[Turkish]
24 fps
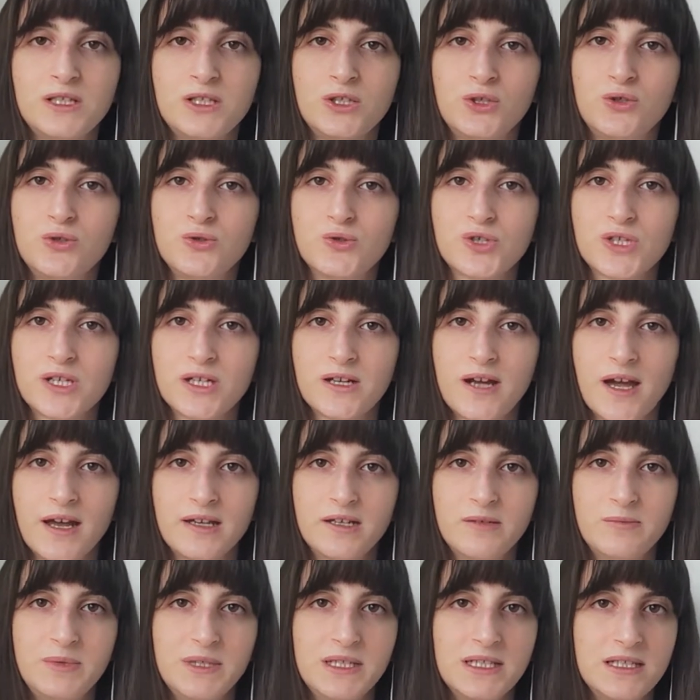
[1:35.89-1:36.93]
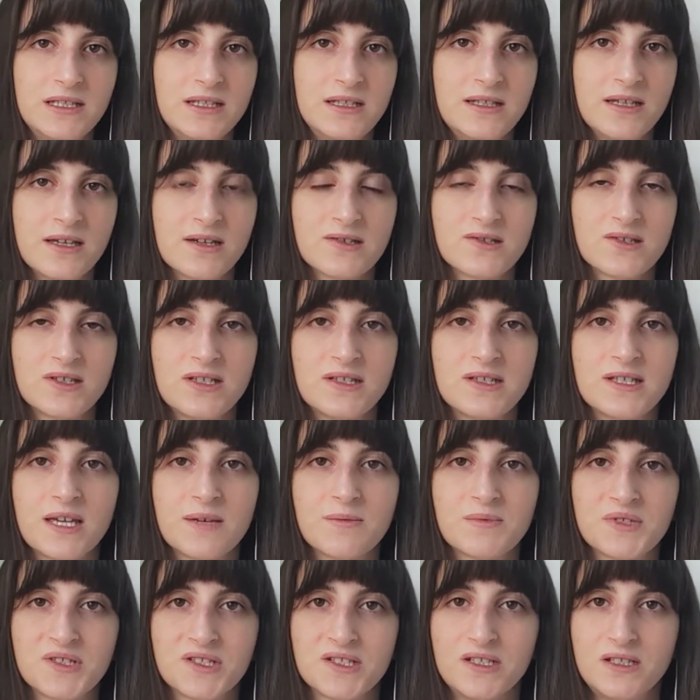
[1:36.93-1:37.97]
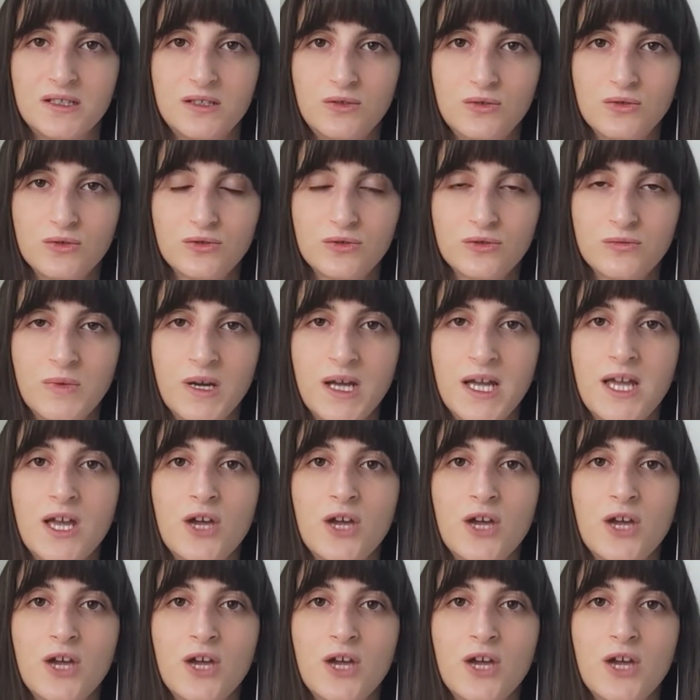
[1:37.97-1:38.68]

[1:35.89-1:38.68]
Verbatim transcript: 2-3 kere aynı bilgiyi yazdıysam siliyorum.